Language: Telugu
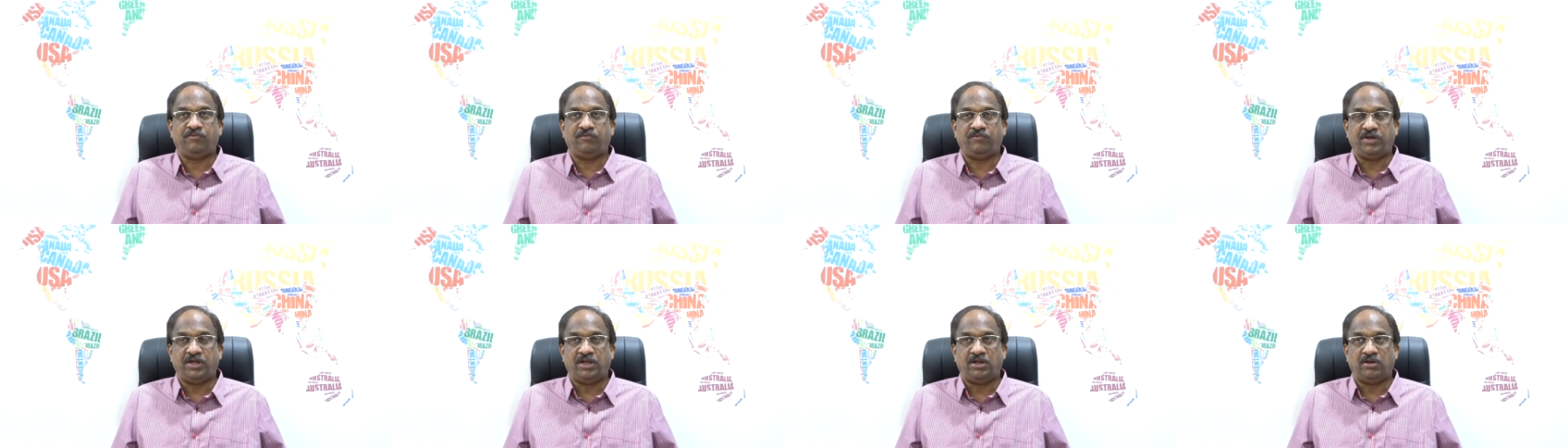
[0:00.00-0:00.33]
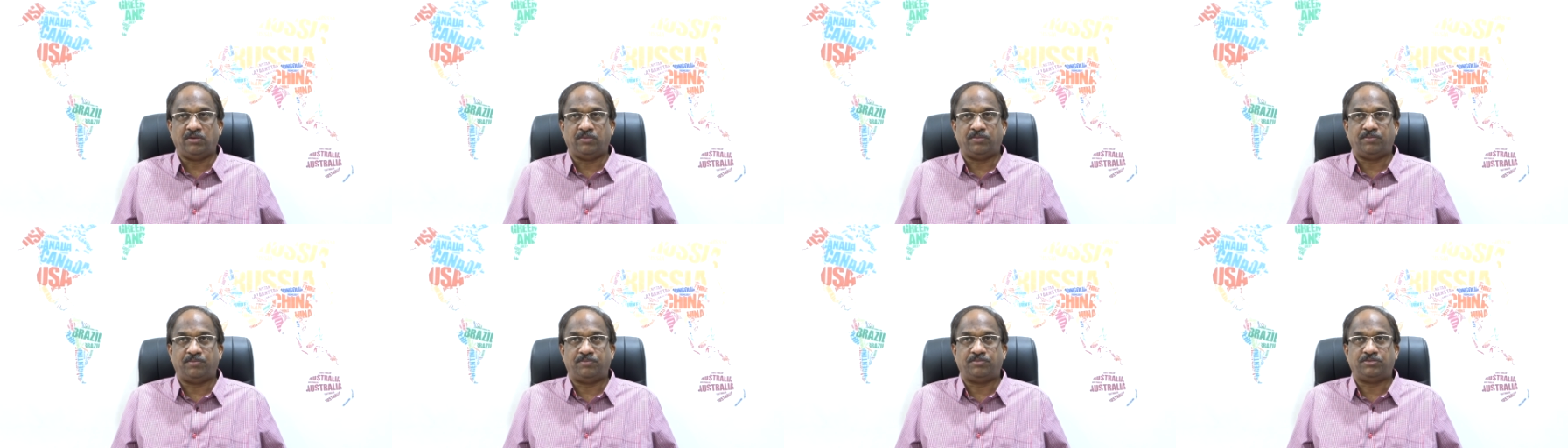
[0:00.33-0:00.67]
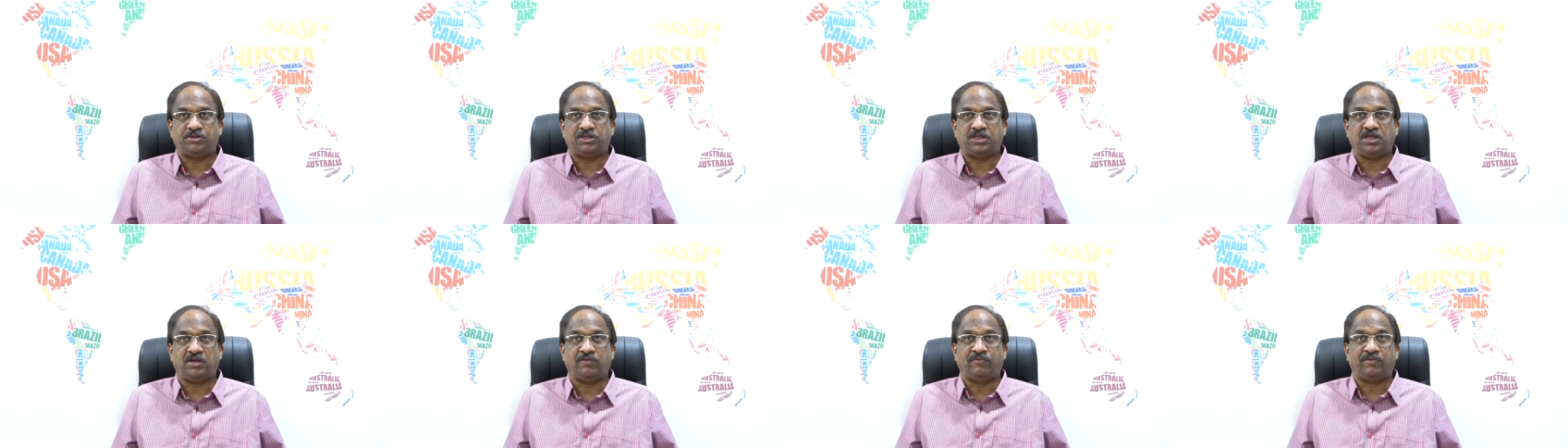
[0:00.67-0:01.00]
వీళ్ళు
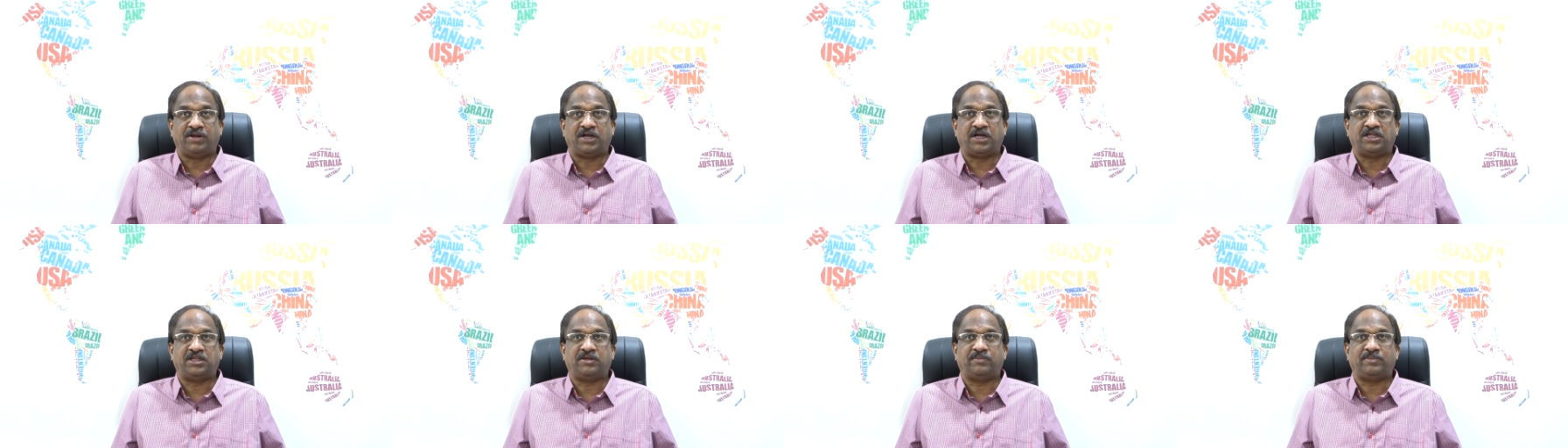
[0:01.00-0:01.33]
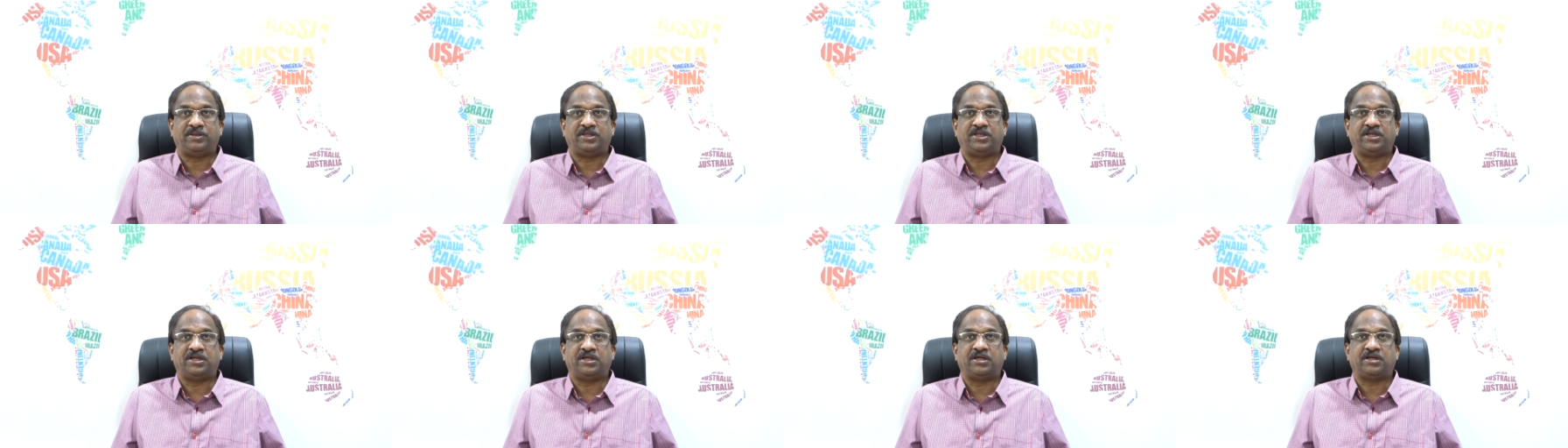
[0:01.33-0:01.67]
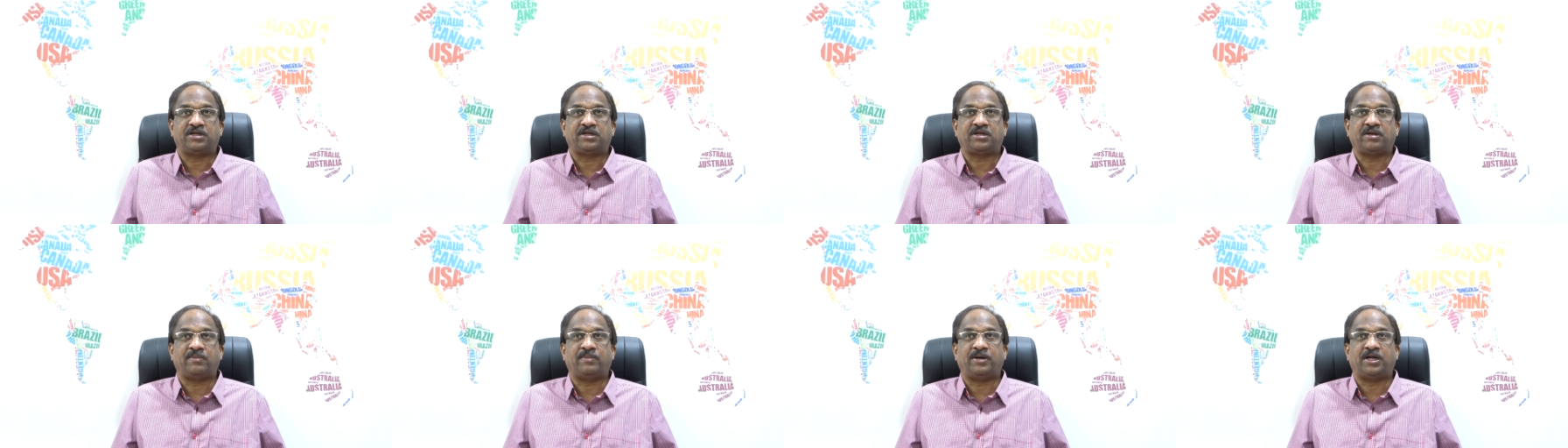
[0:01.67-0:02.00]
తీవ్రంగా
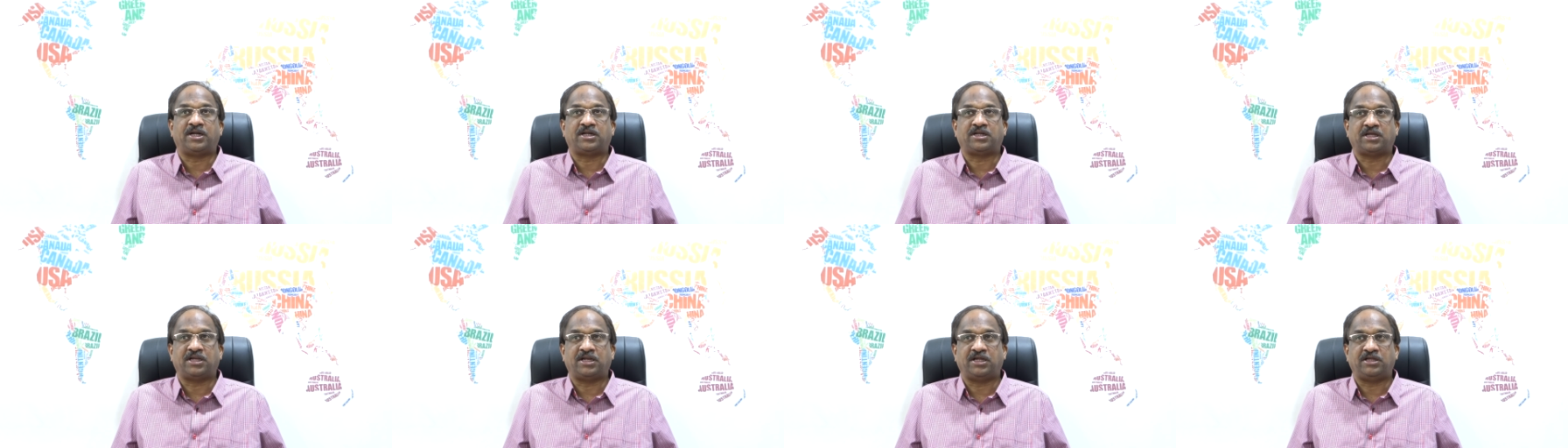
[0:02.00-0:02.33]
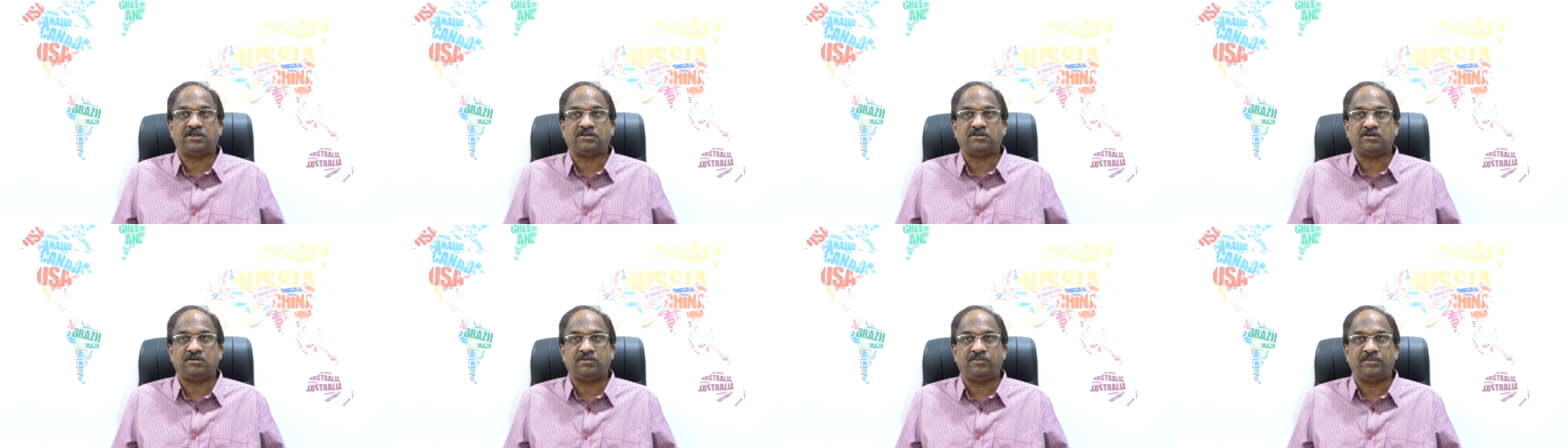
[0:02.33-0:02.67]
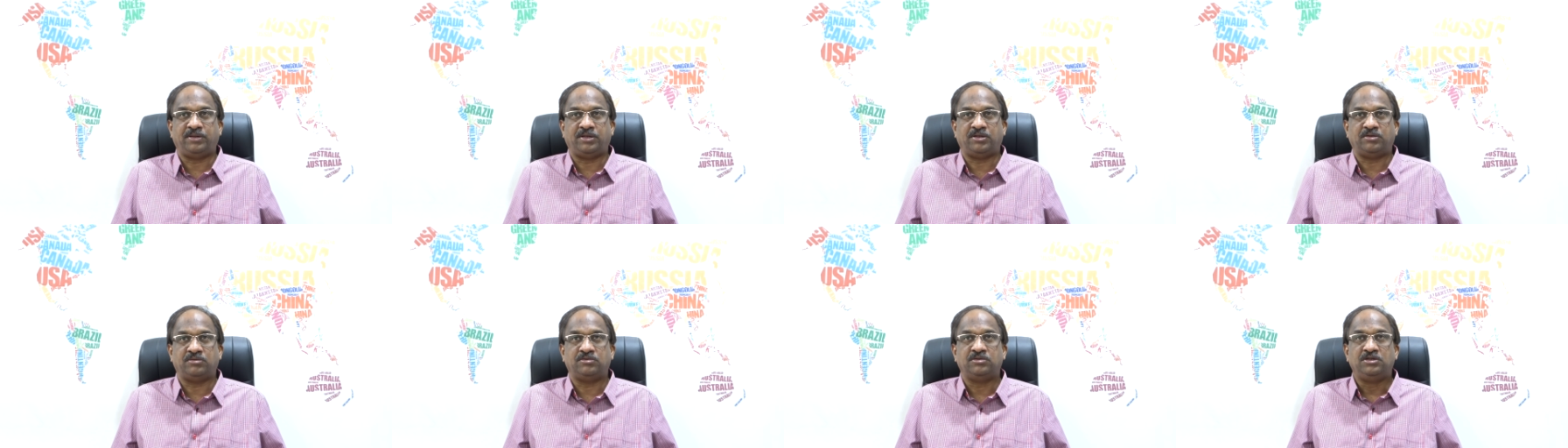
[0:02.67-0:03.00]
దెబ్బతిన్నారు టమాటా రైతులు
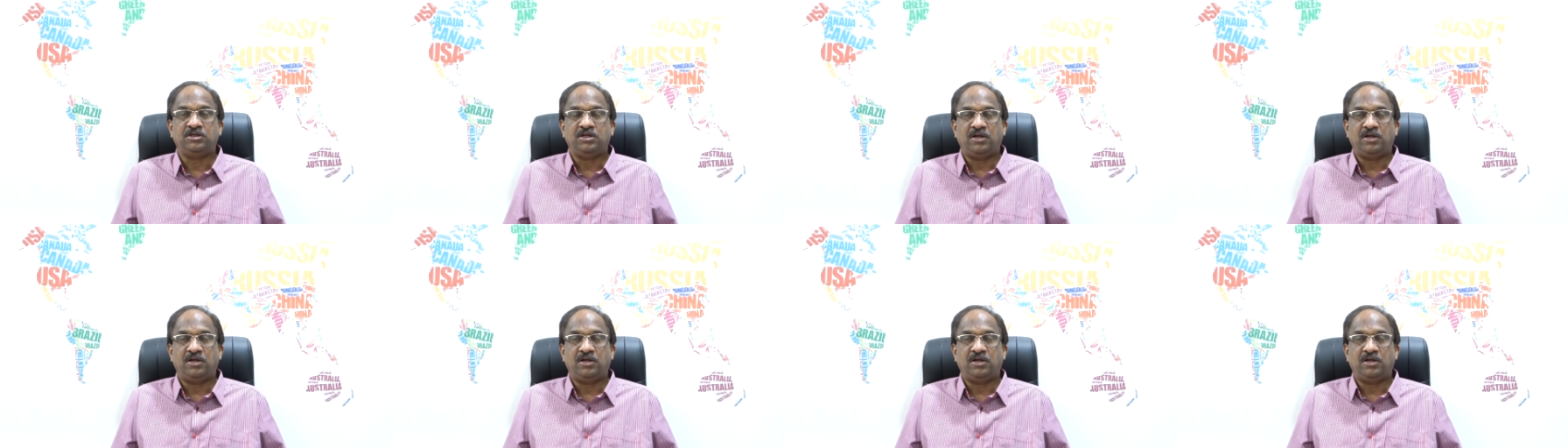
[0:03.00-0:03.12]
మీరు